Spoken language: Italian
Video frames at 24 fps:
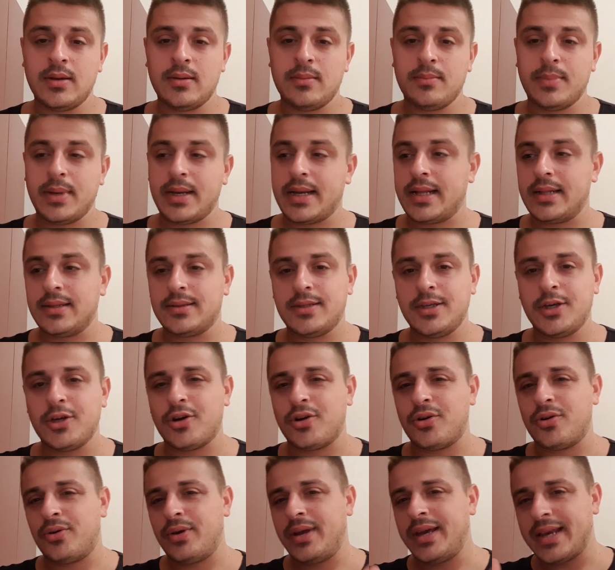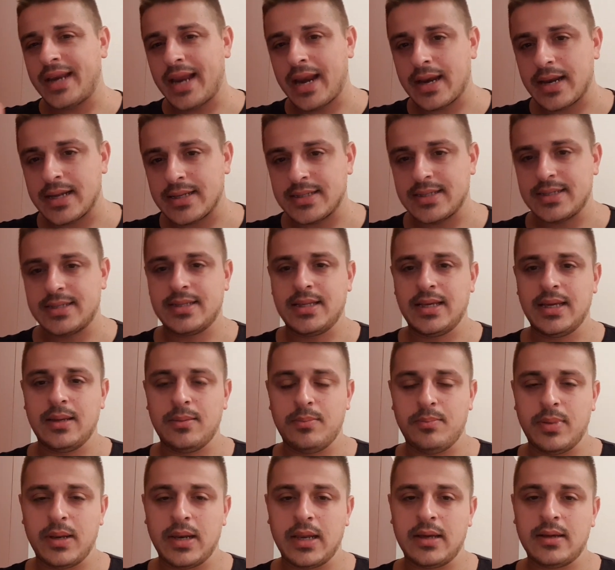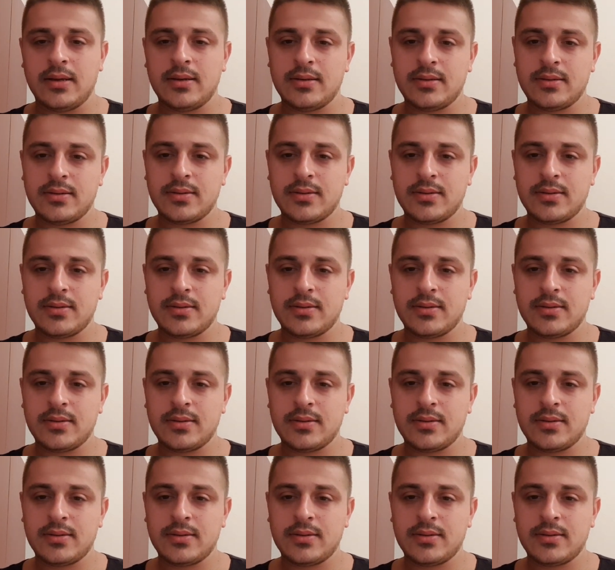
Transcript: perché il tiro non era irresistibile